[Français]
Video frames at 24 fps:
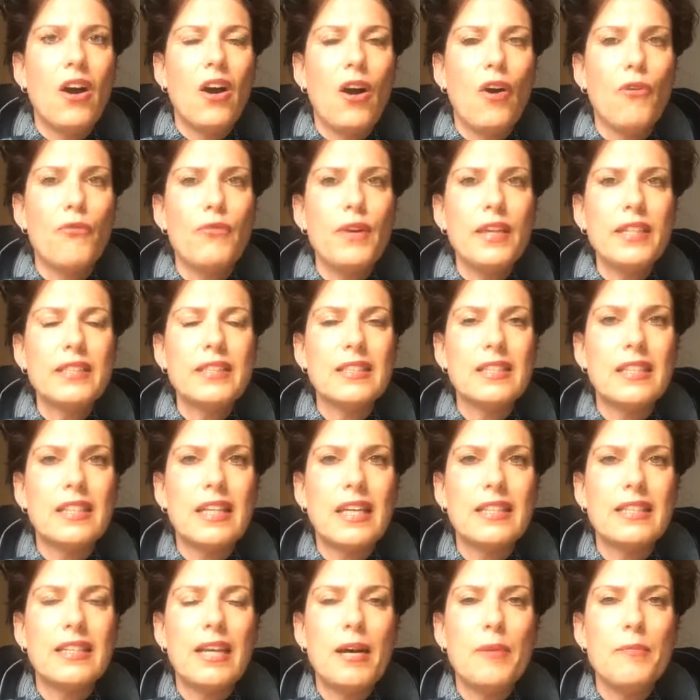en fait,
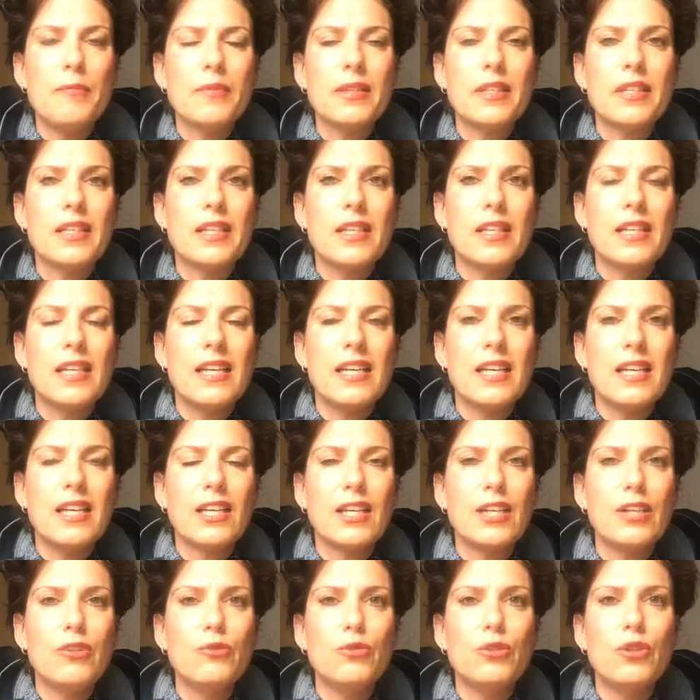la dame euh,
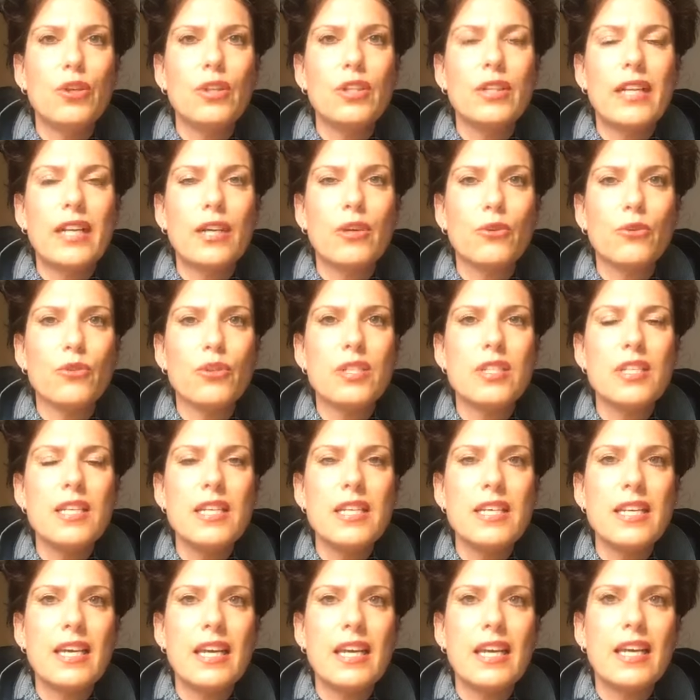qui, nous donne les
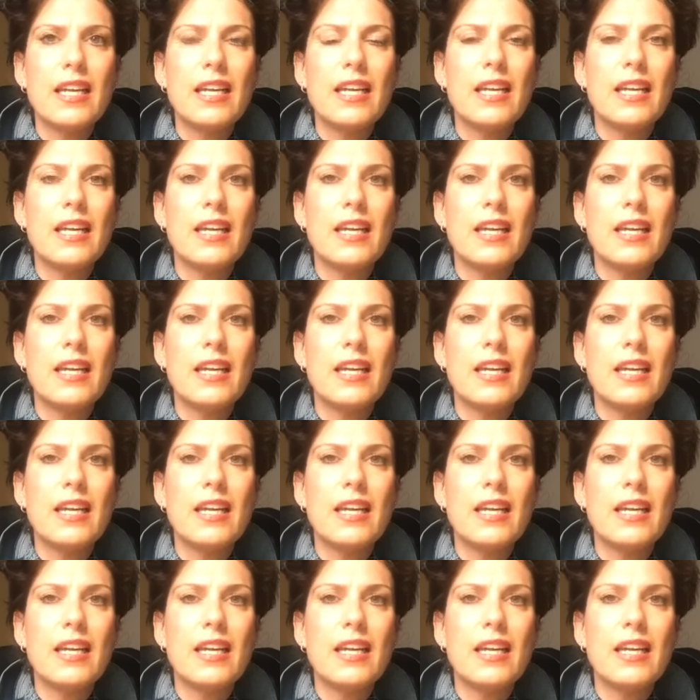consignes et